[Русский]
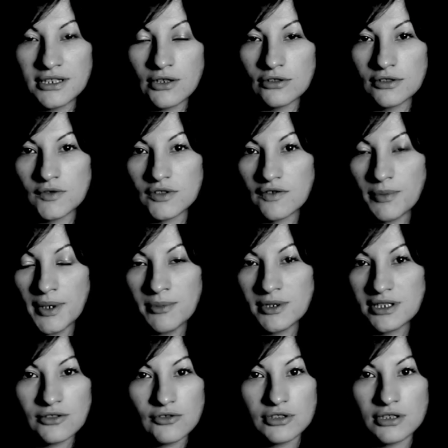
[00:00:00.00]
такое свойство
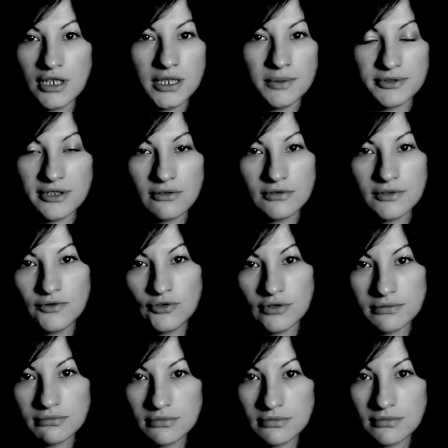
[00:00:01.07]
памяти, оно стирает абсолютно
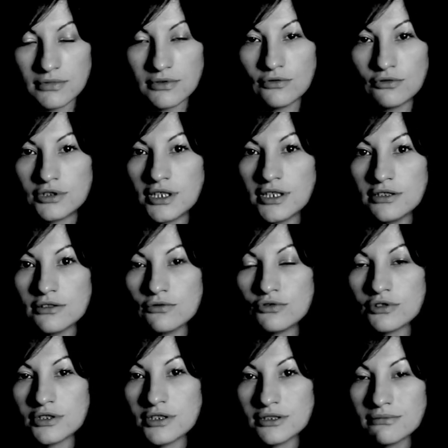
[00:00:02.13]
все. Нужное и
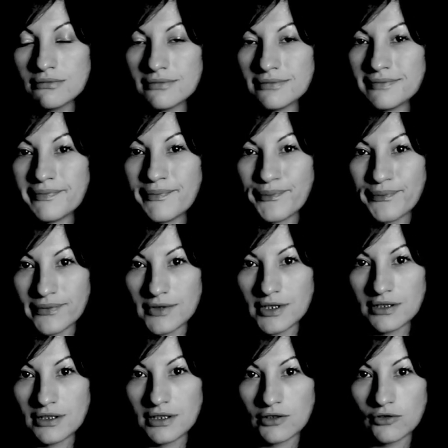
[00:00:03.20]
ненужное.
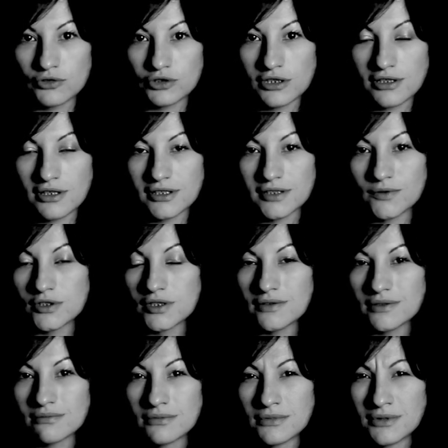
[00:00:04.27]
Это такое женское
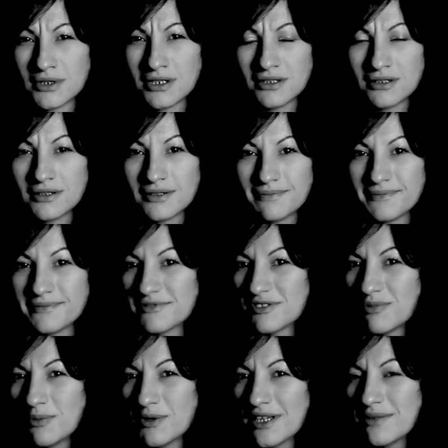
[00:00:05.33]
свойство.
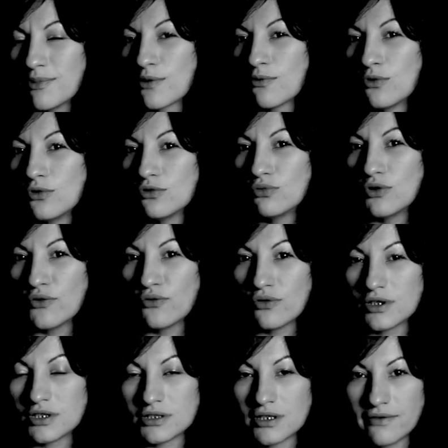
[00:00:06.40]
Вспоминать первую любовь –
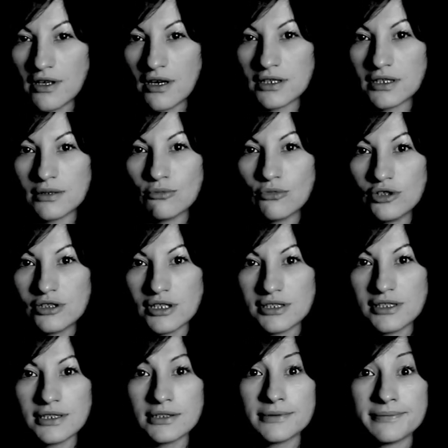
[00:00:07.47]
это, наверное, мой
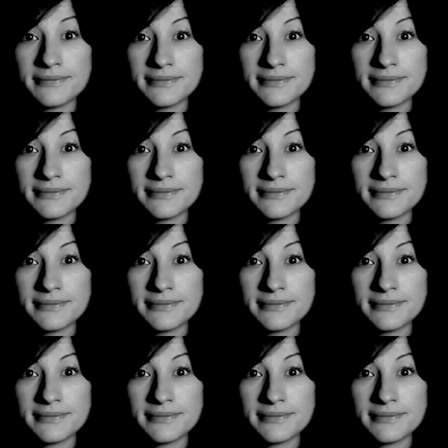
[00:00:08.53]
сосед.